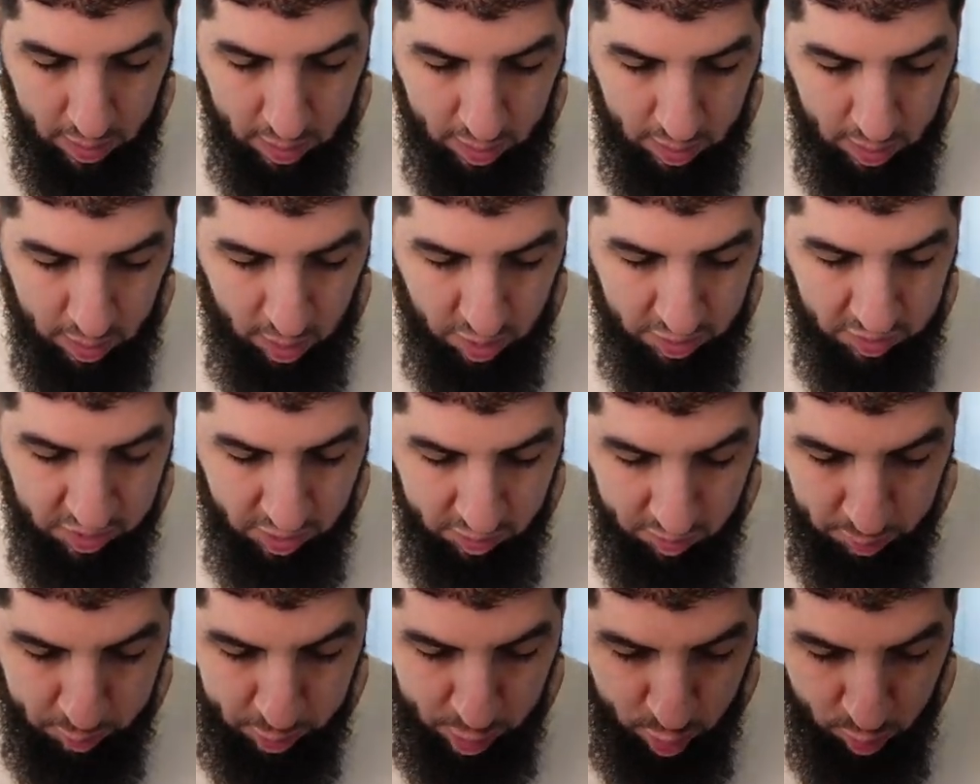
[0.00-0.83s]
Alors est-ce qu'il
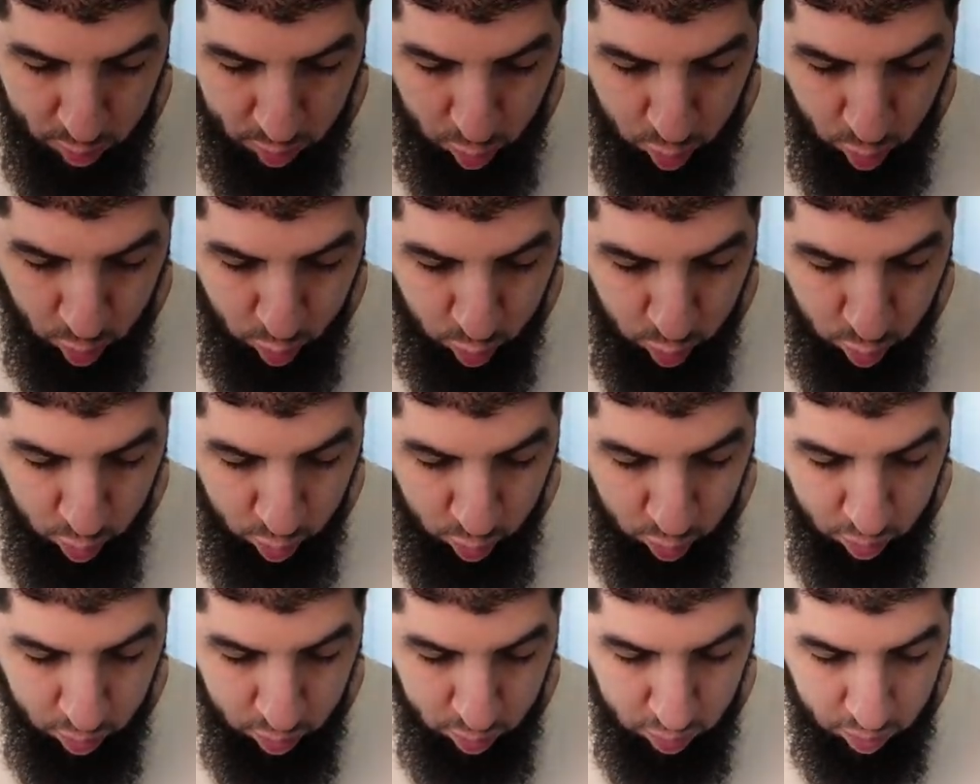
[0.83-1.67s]
va mettre le Goku
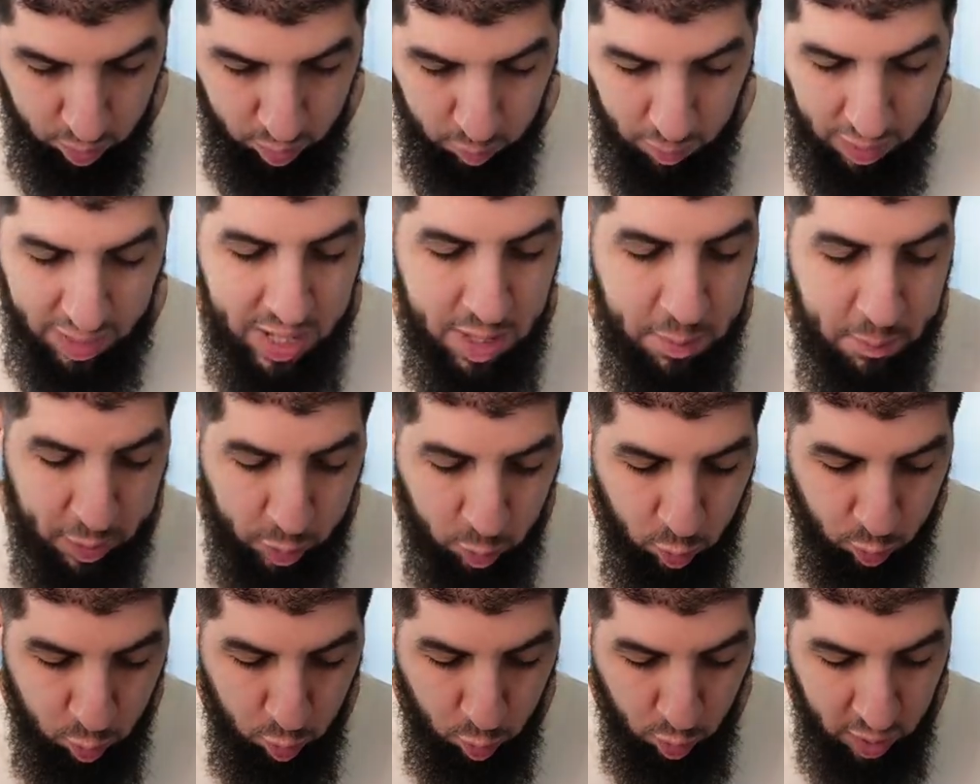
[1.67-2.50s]
Ouais, il met le
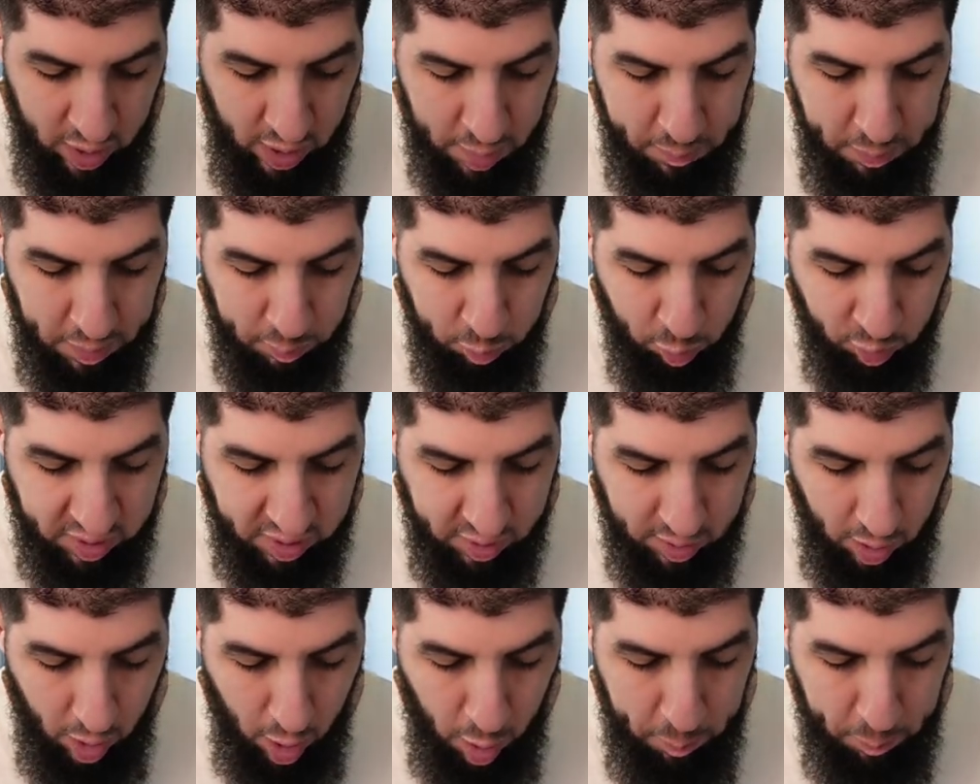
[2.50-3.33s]
Goku. Regardez bien mon ki.
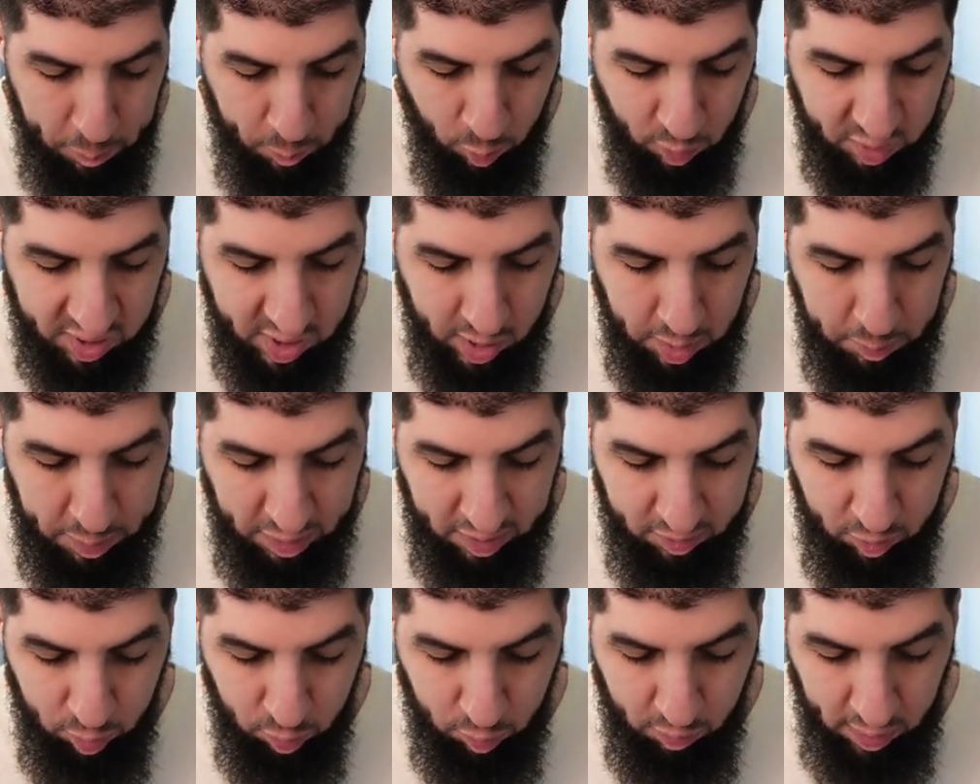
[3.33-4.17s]
Hop, mon ki il
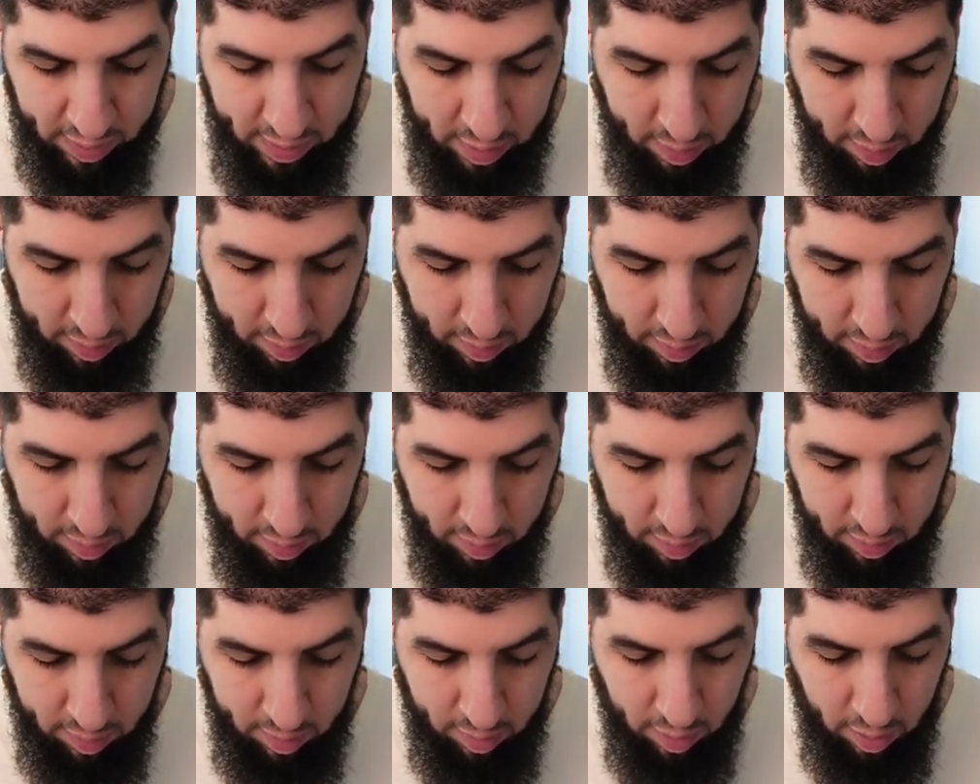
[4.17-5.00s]
baisse, vous voyez
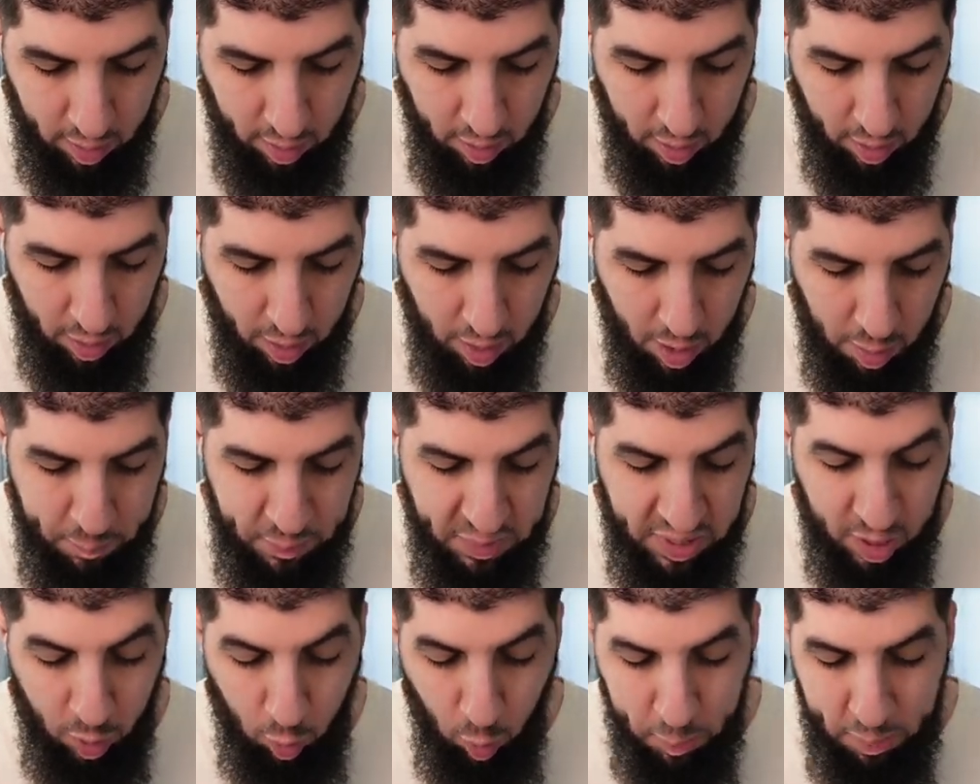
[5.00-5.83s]
Hop,
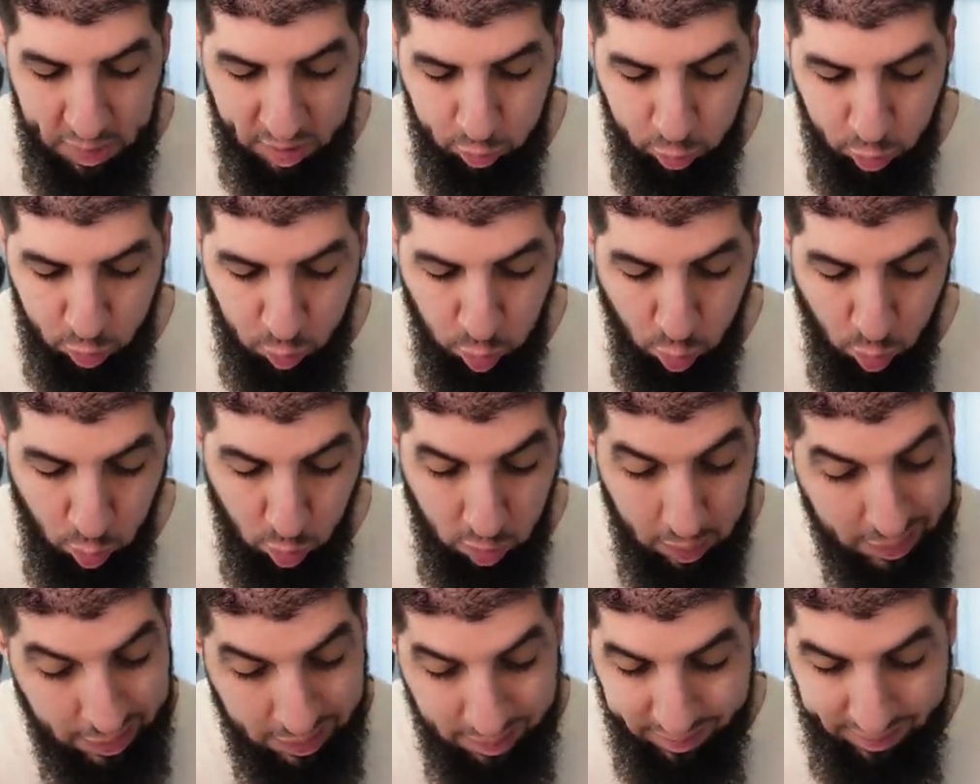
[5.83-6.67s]
il rebaisse du coup.
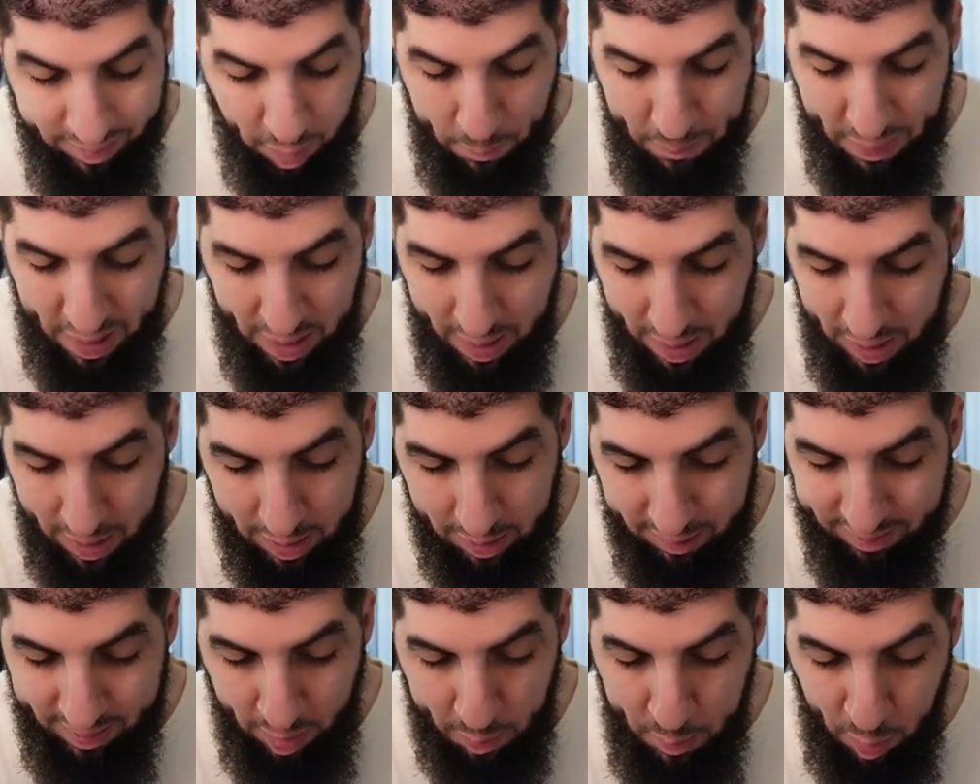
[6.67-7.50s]
Ça m'a
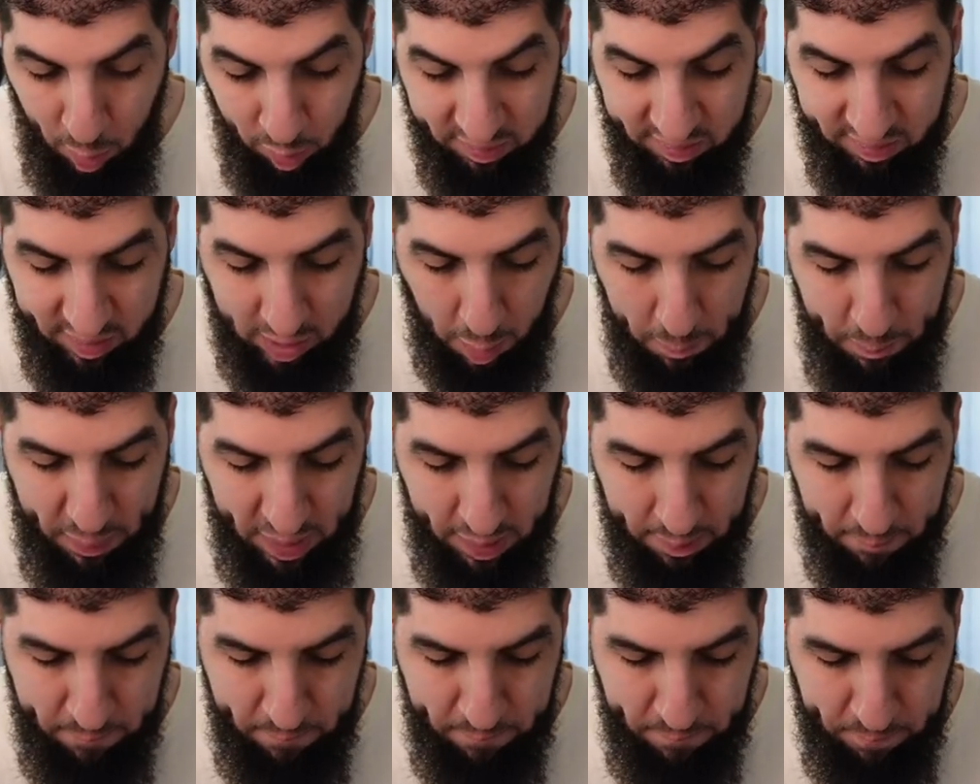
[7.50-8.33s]
handicapé.